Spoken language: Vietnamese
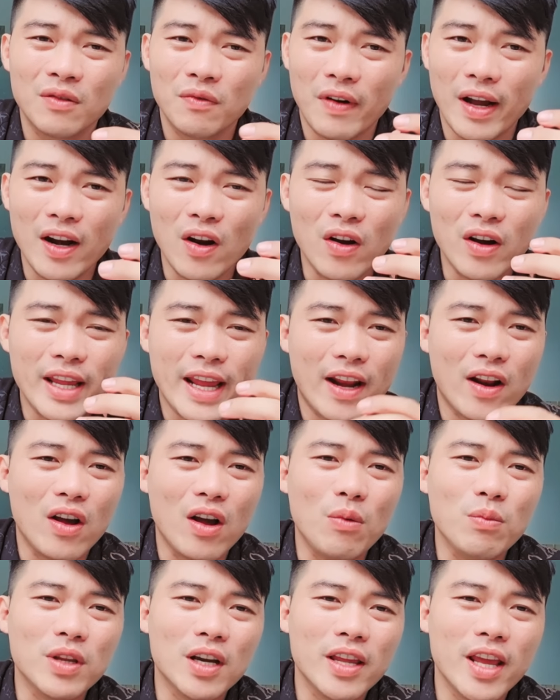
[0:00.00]
phải nói nhà nó
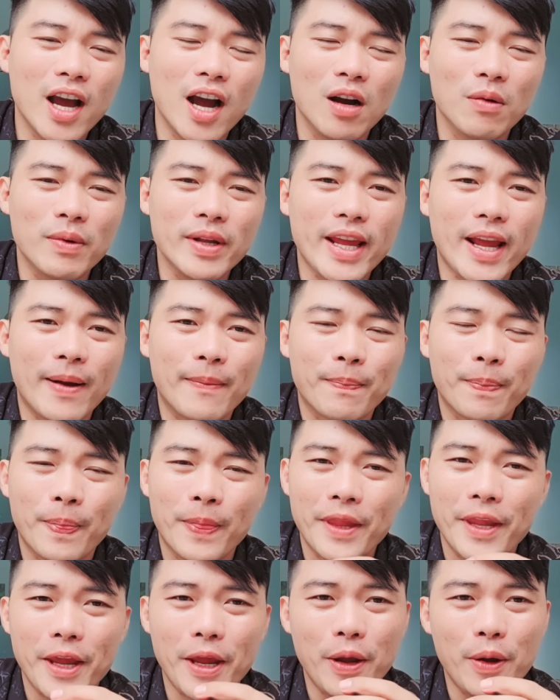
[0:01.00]
ông chơi dơ quá nhà
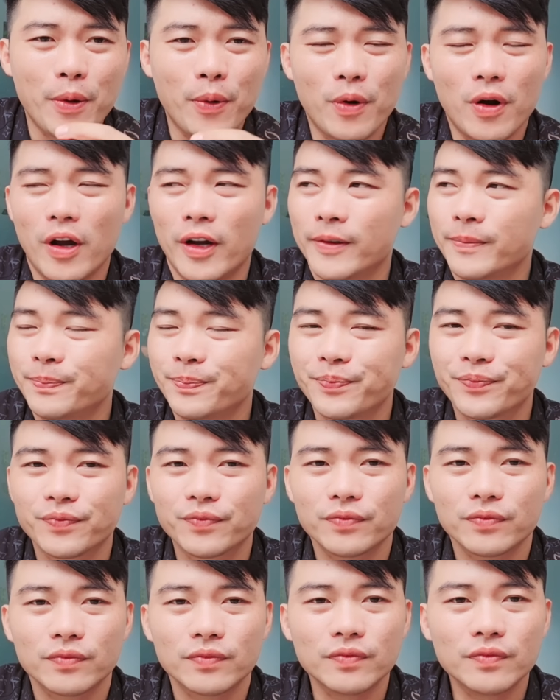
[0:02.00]
nhiều rồi
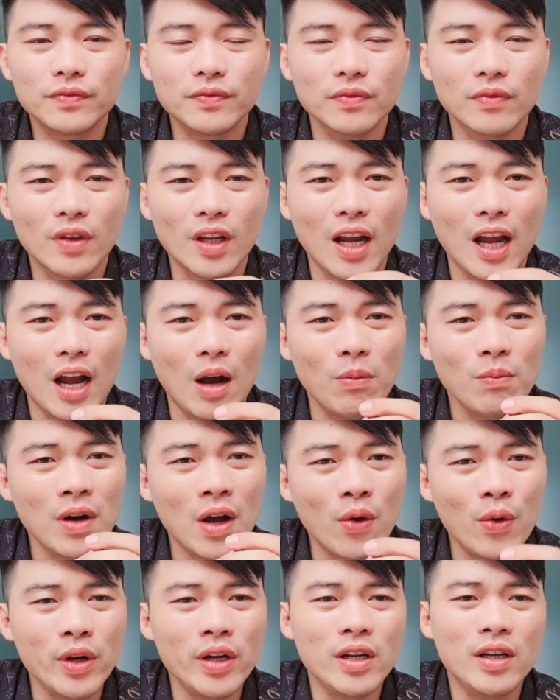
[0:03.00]
ổng
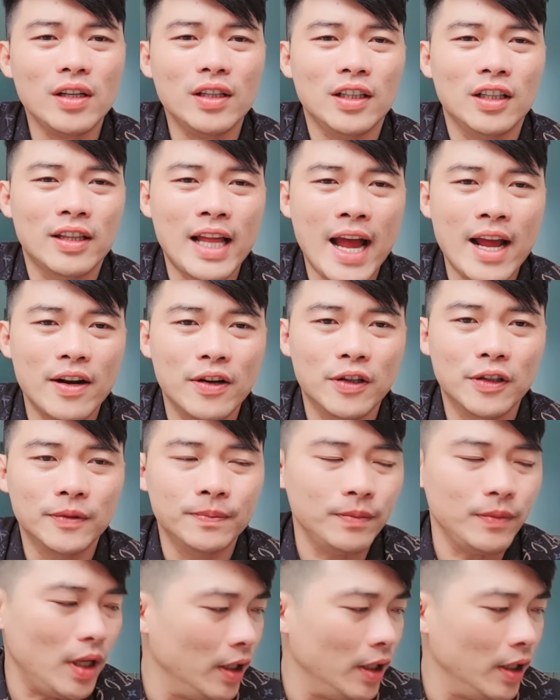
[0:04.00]
nói người ta được